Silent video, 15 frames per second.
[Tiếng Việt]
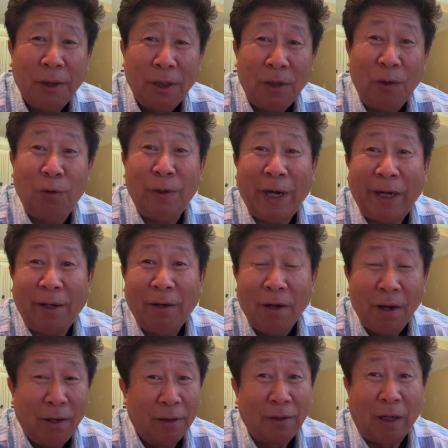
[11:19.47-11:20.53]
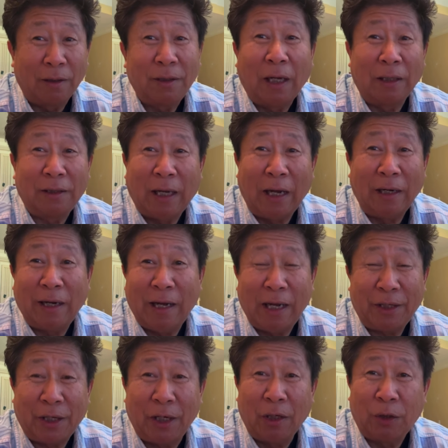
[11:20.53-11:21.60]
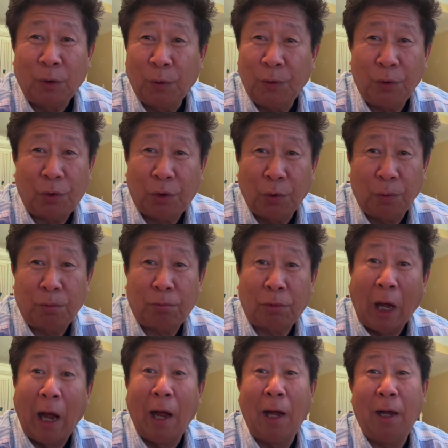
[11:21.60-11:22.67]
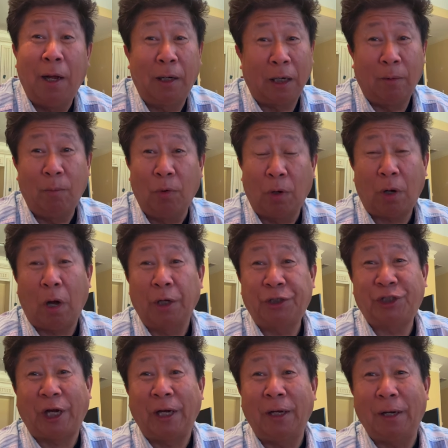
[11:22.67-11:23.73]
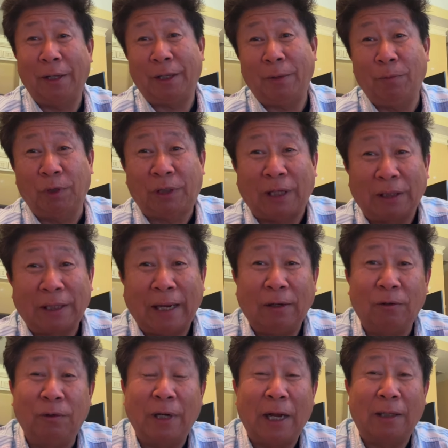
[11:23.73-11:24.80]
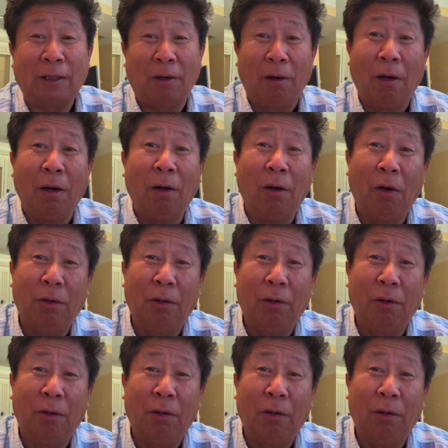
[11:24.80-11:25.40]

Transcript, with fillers: luôn nên thả thả thả là ha cho là tu YouTube thu thả là một khó chính là chỉ một thả thả luôn là ơ